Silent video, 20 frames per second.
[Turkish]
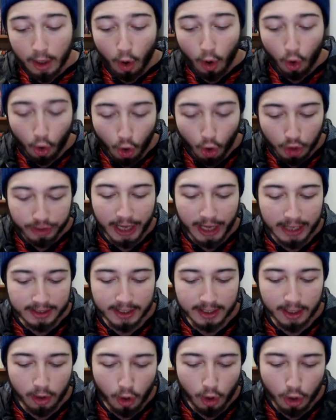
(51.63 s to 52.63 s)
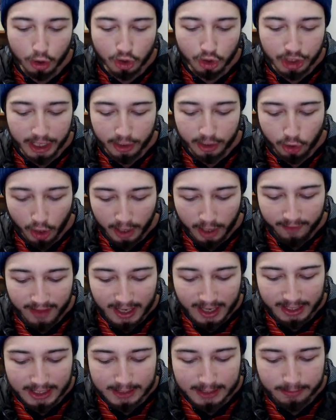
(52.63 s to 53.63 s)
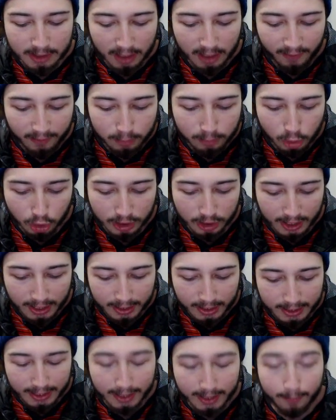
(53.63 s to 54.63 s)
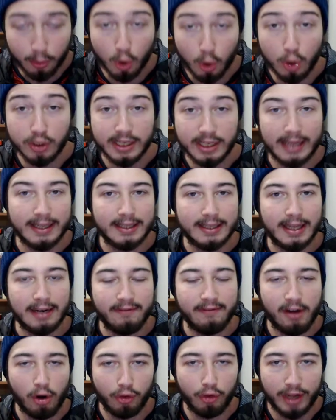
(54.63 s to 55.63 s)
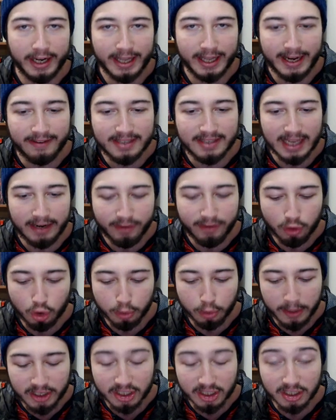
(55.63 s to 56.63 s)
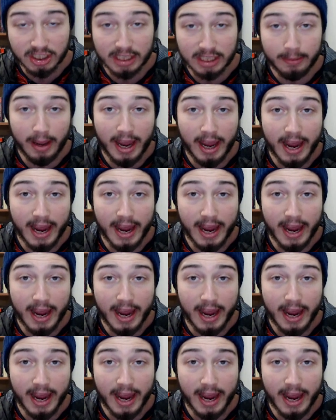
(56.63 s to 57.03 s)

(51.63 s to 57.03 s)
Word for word: Ondan da önce görevler kısmında ve burada e, büyülü sandıklarım var onlardan efsanevi düşürmeye çalışacağım.